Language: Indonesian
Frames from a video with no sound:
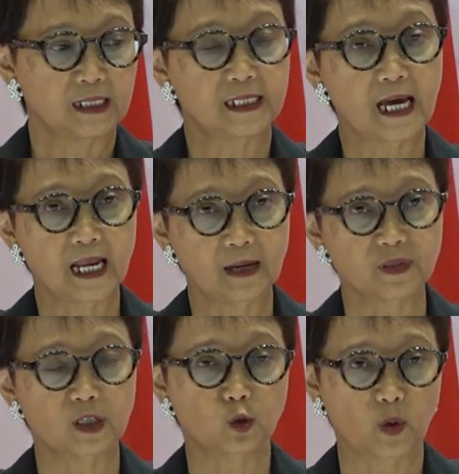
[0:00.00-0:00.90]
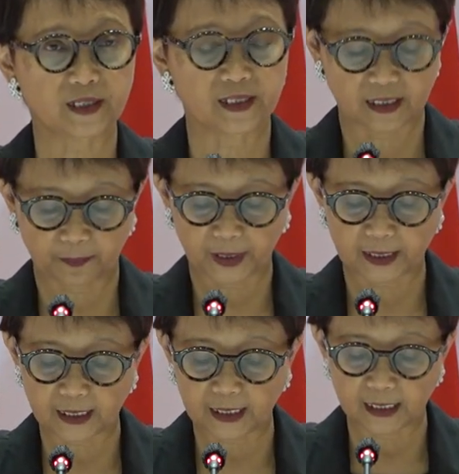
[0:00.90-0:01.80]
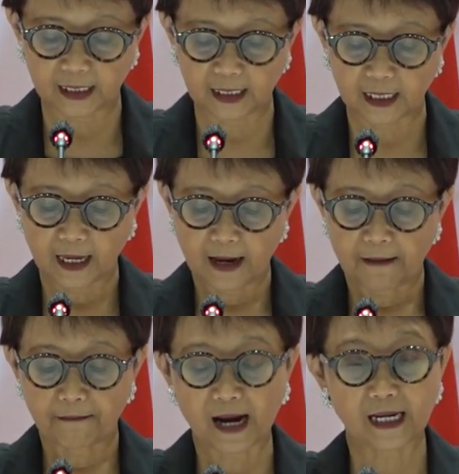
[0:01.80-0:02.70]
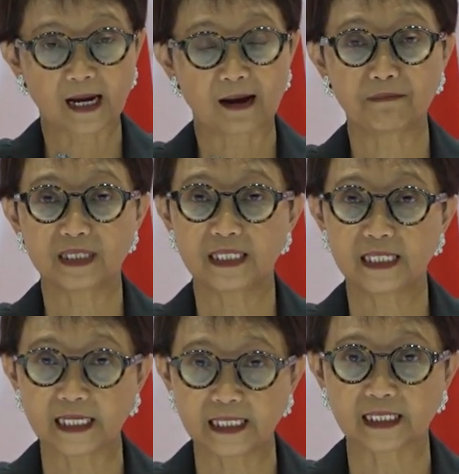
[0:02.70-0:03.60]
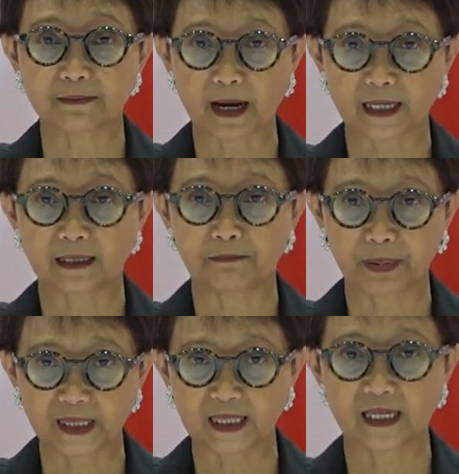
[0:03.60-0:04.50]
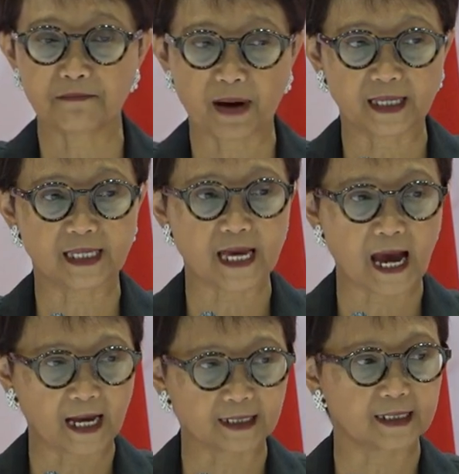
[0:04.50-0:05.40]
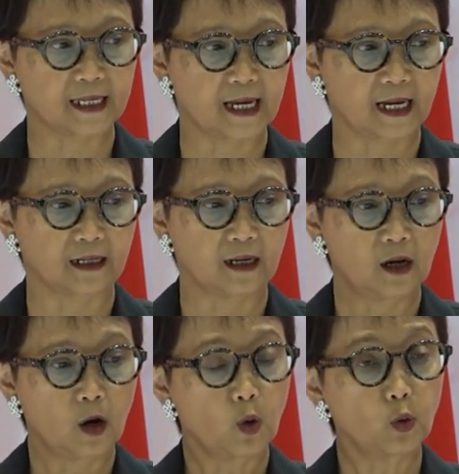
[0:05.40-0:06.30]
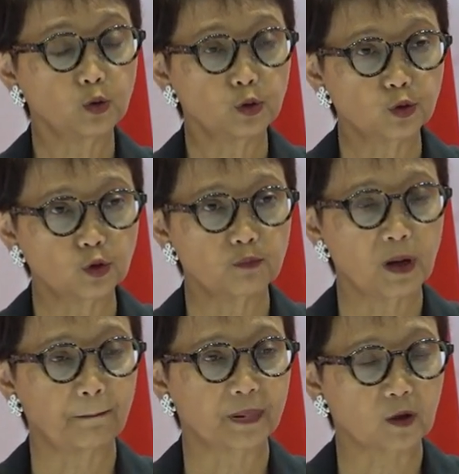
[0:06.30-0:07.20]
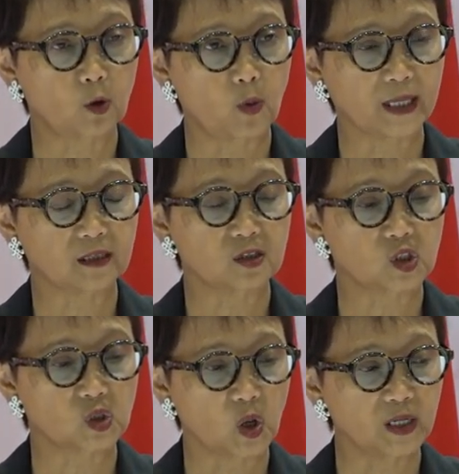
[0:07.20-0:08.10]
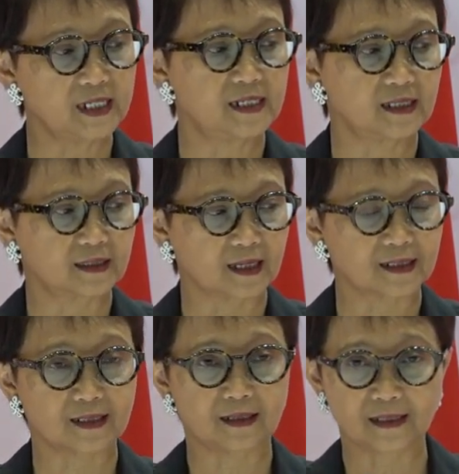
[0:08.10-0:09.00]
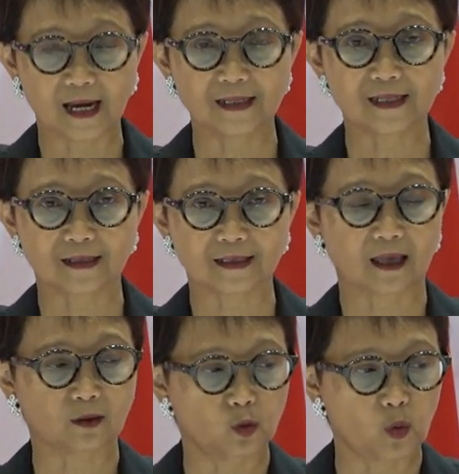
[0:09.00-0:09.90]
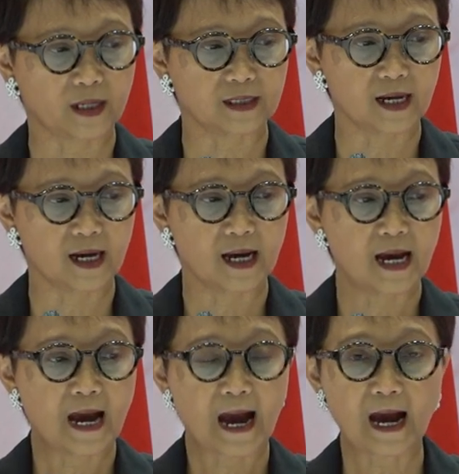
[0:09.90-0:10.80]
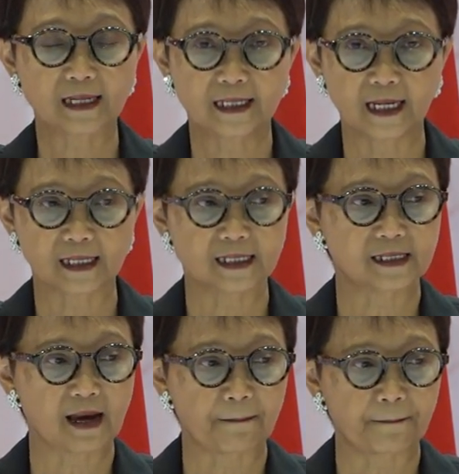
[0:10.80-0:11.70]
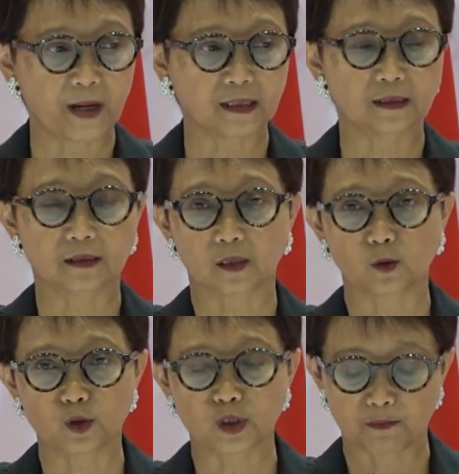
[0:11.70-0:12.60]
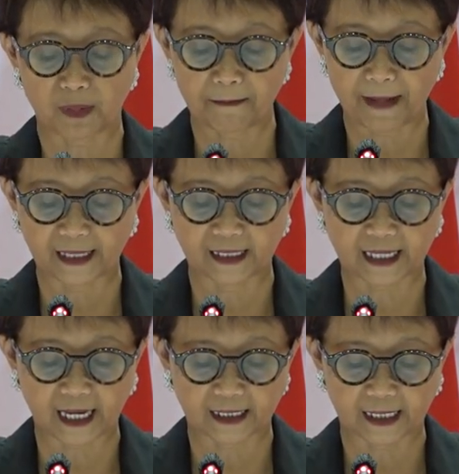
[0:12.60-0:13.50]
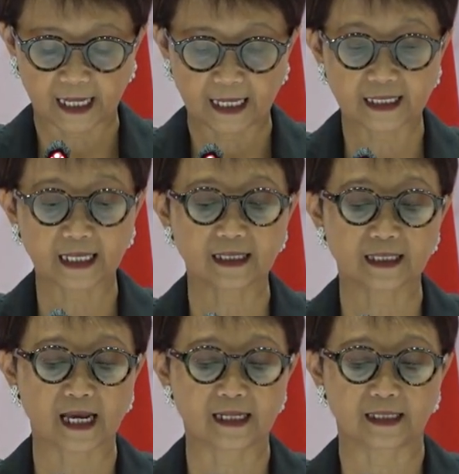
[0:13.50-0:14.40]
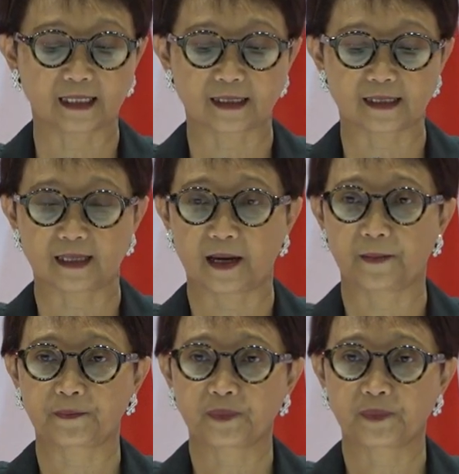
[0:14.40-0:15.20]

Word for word: Di dalam situasi seperti ini, maka menjadi semakin penting bagi ASEAN untuk memperkuat soliditas dan kesatuannya agar dapat terus memainkan sentralitasnya.